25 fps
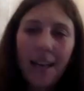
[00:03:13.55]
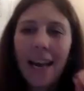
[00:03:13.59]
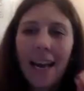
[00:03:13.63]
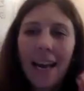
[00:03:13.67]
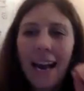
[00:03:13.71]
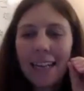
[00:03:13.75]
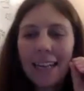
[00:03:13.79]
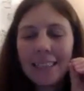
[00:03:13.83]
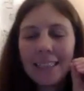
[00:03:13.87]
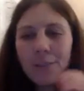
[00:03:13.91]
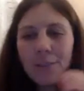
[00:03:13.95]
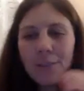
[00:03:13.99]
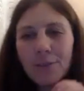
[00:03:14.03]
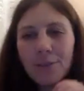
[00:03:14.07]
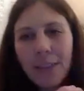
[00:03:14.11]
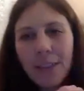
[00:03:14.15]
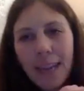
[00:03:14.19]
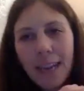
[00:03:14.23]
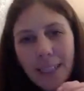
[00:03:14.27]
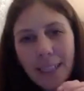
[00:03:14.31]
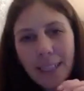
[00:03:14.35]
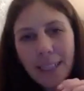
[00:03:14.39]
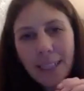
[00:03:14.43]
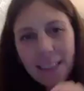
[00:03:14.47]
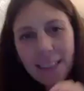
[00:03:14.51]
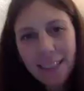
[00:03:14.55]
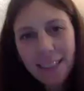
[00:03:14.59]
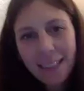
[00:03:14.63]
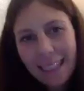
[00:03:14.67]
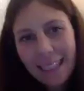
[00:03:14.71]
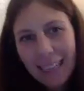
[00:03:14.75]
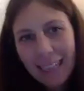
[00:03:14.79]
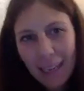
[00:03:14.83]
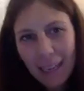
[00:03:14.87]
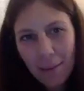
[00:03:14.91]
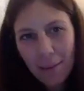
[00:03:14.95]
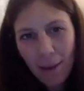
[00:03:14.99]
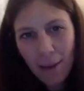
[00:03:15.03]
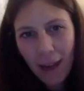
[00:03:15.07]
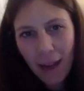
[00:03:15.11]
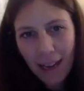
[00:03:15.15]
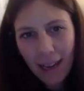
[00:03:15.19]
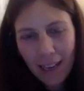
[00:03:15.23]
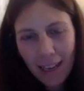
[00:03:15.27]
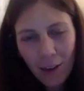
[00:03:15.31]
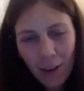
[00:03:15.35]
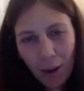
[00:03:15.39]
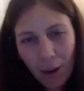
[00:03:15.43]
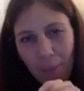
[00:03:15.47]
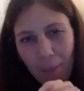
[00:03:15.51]
a differenza degli animali,
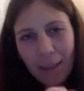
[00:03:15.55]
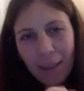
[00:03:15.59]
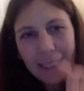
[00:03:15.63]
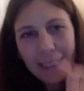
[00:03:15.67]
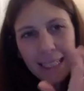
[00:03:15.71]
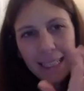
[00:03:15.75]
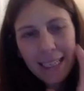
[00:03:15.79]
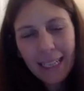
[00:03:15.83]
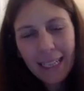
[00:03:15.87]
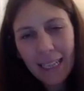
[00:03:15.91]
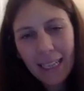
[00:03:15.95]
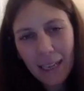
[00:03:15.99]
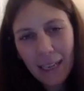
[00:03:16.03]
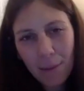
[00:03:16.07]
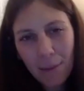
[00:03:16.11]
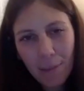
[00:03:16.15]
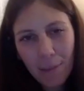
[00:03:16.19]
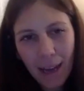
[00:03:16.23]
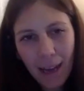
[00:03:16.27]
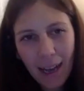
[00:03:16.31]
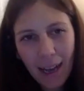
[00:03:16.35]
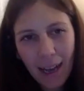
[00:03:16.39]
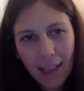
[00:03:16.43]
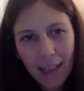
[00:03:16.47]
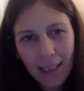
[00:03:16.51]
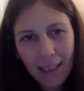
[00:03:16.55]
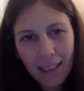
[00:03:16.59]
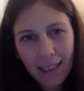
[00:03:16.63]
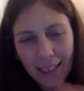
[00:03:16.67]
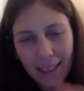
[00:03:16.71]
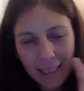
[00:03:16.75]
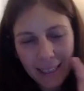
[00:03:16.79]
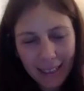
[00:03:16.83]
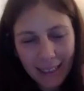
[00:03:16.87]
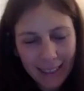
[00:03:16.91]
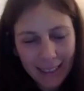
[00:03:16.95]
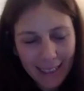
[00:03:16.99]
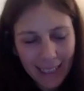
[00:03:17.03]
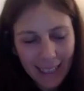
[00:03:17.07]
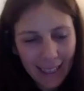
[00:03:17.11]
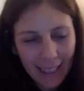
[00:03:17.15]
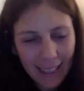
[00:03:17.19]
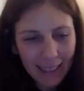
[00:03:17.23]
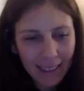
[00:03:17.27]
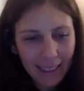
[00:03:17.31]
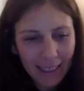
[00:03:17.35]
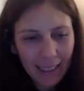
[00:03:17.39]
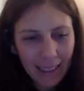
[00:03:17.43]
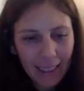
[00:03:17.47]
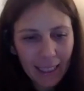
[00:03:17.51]
allora mentre negli animali negli
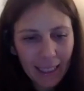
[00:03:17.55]
insetti